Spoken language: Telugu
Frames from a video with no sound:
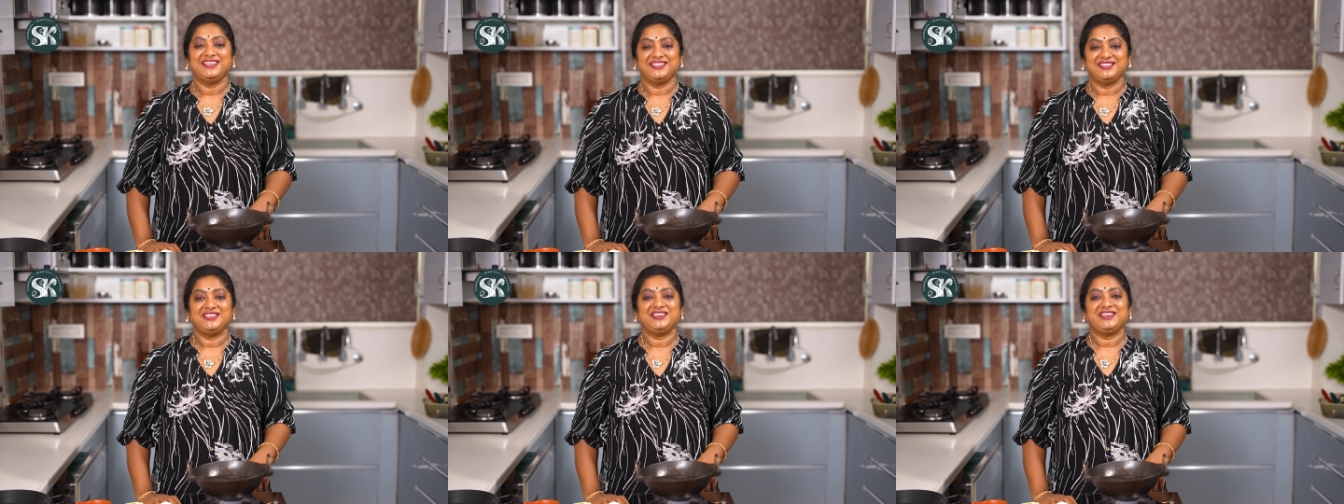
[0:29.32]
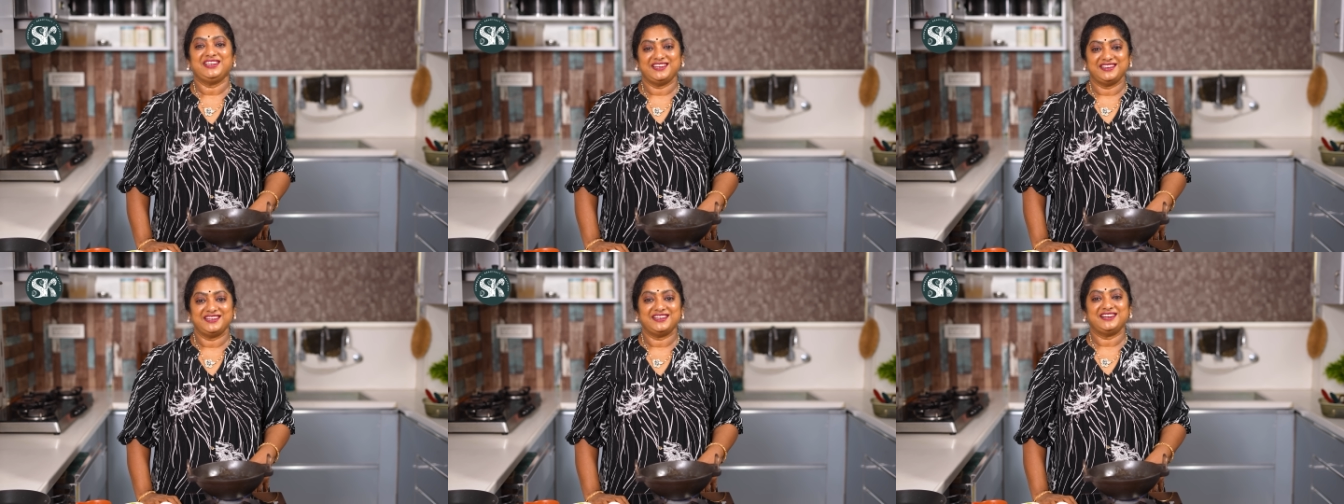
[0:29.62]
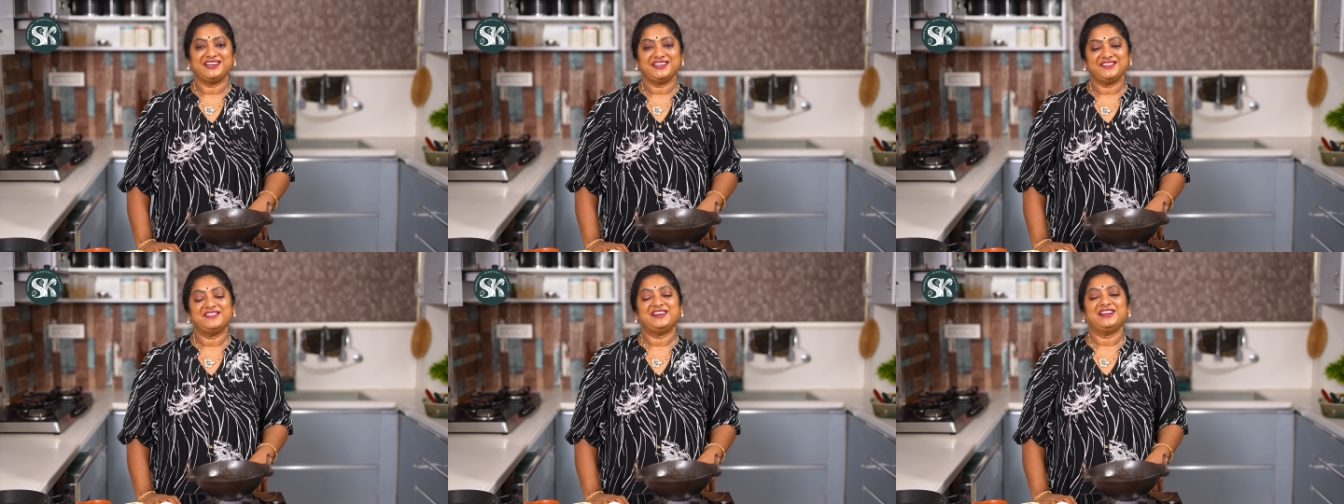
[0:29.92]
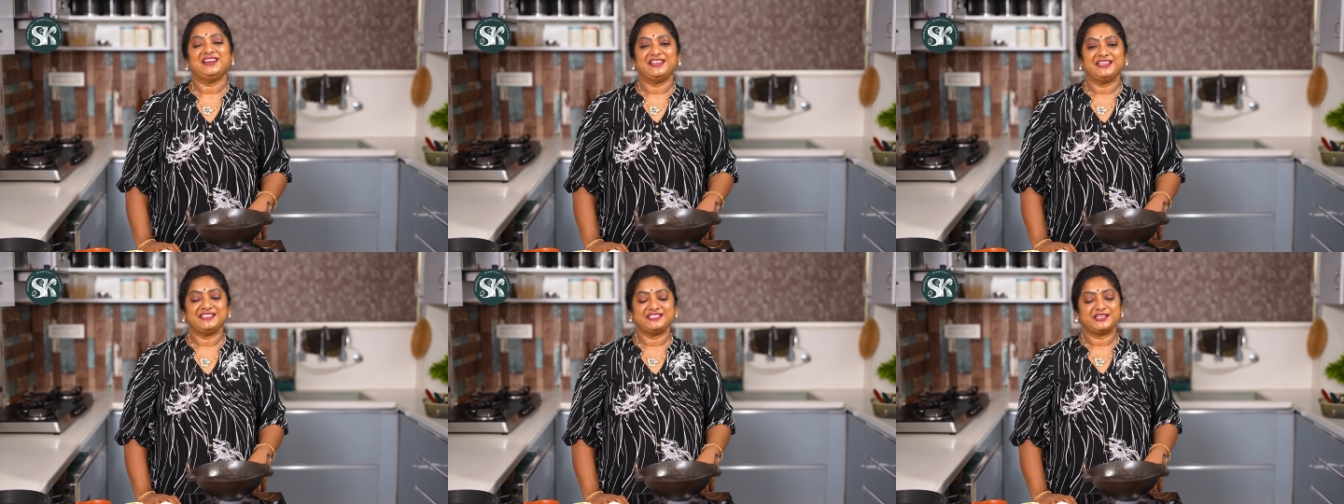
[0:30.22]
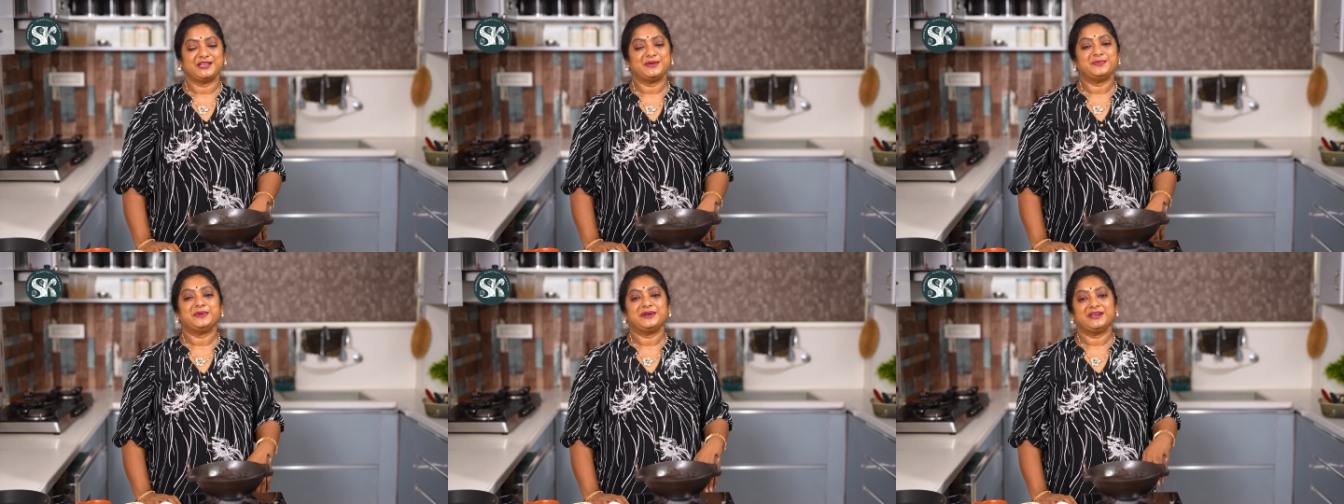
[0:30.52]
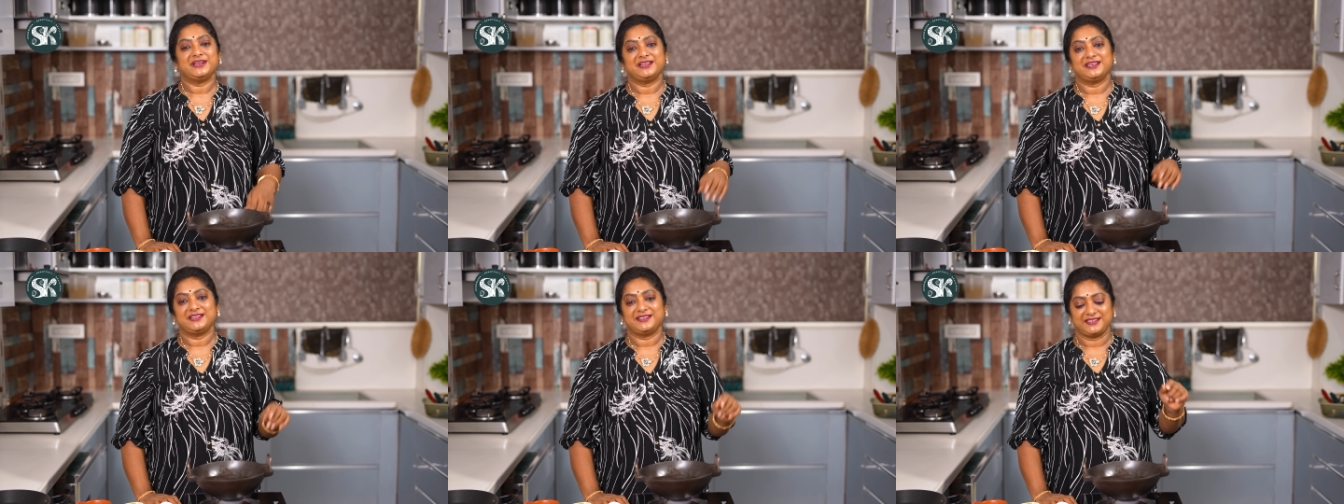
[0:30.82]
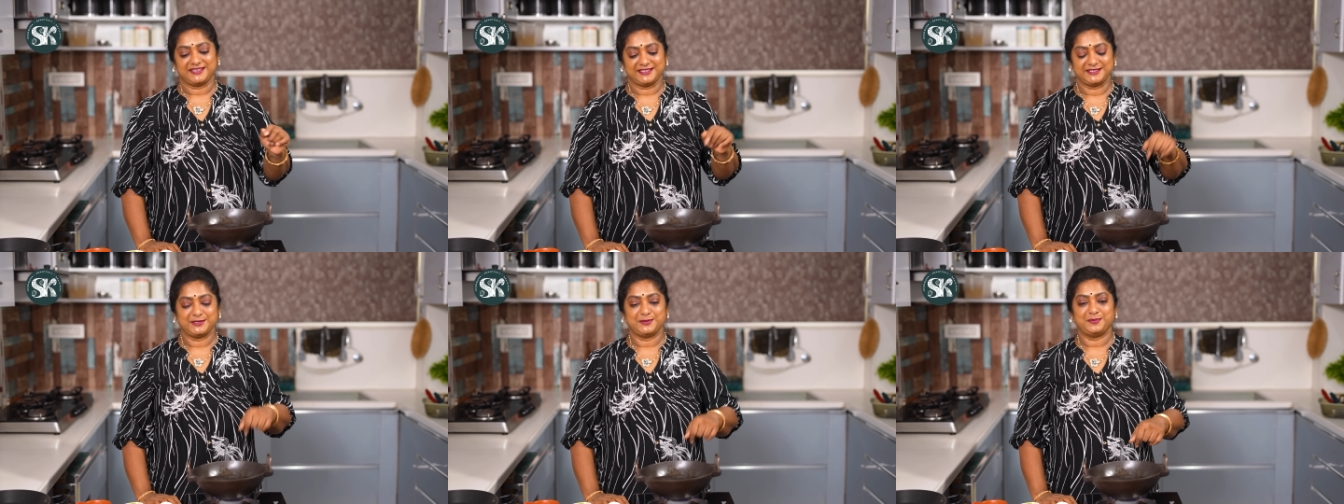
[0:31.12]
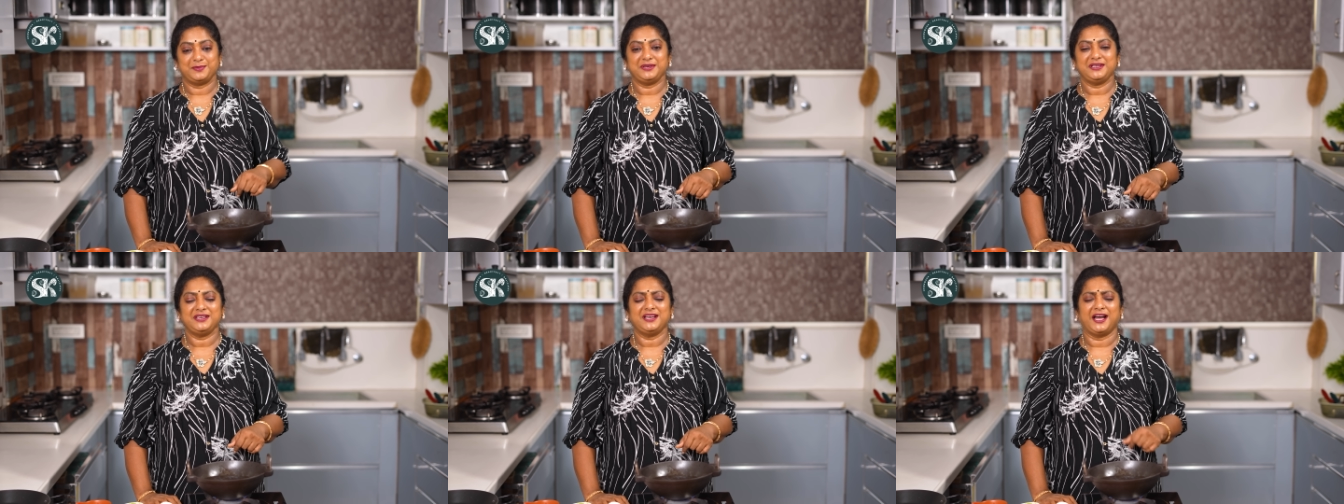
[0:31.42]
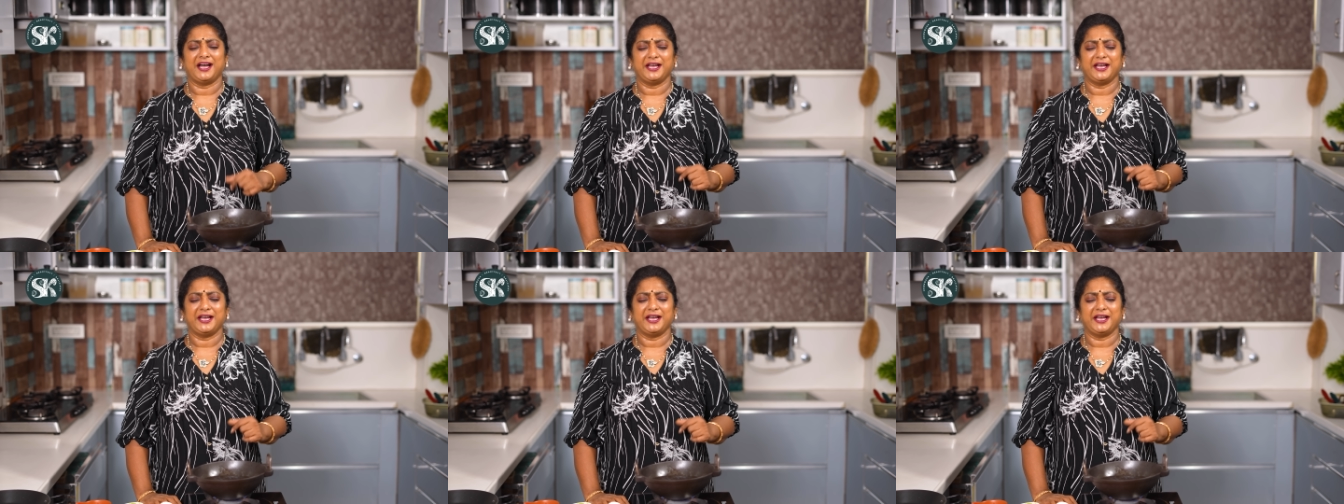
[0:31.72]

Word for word: ఎందుకేంటంటే వాళ్ళు నేను చేయబోయే రెసిపీ